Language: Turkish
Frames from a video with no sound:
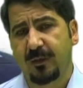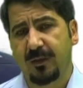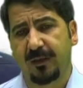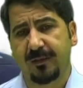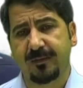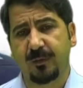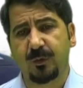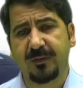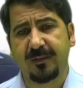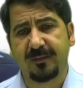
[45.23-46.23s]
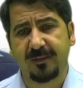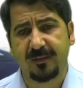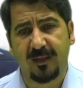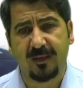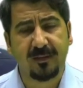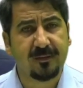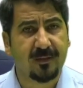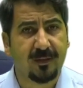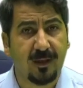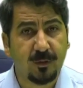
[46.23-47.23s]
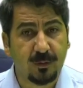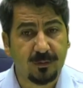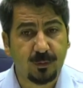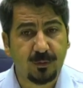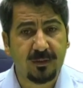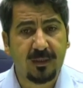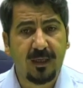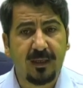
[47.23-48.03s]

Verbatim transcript: arası yüksek hızlı tren hattının açılışı